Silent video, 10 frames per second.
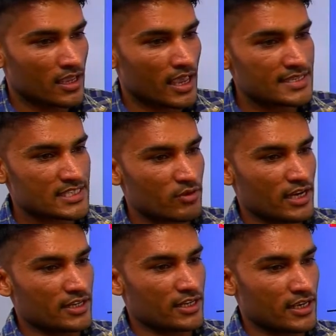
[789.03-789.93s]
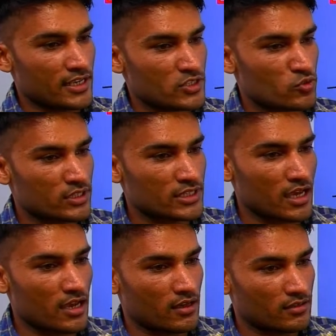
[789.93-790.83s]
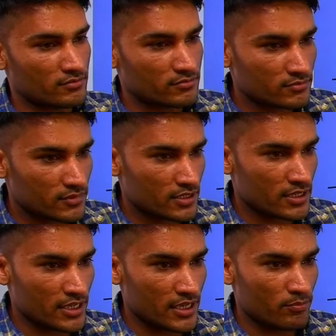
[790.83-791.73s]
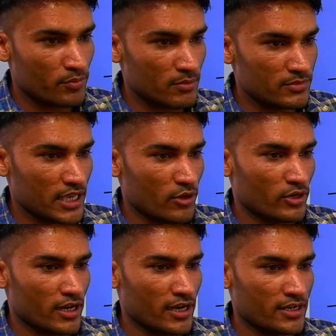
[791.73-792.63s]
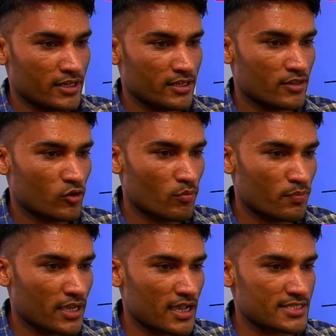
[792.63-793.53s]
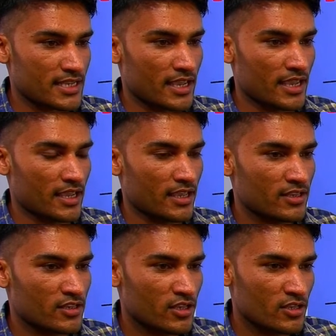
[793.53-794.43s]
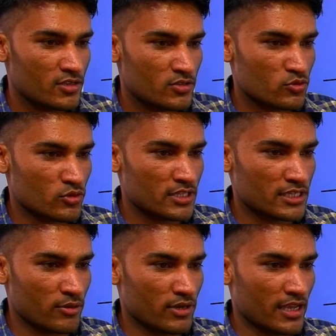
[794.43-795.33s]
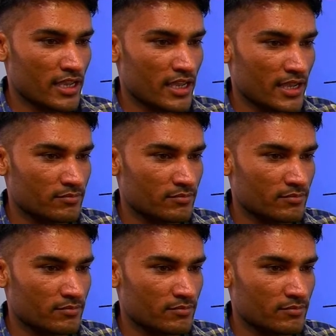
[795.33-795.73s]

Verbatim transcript: एस तिवारी डी सुनीता डी बिरमदेव रेड ओम प्रकाश ए सुनीता देवना ए